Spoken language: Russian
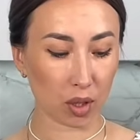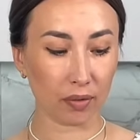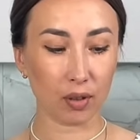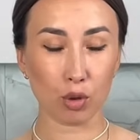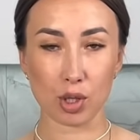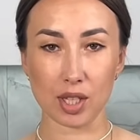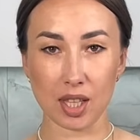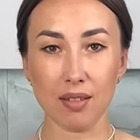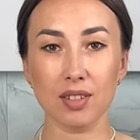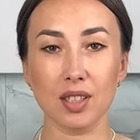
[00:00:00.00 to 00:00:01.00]
что в его
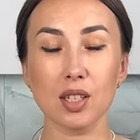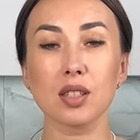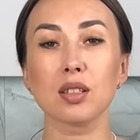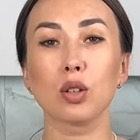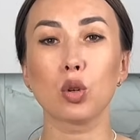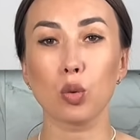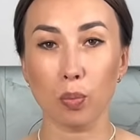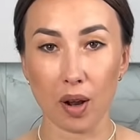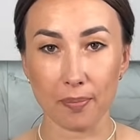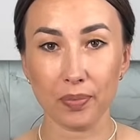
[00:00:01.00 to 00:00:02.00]
составе есть
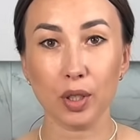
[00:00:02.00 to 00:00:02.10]
крупа.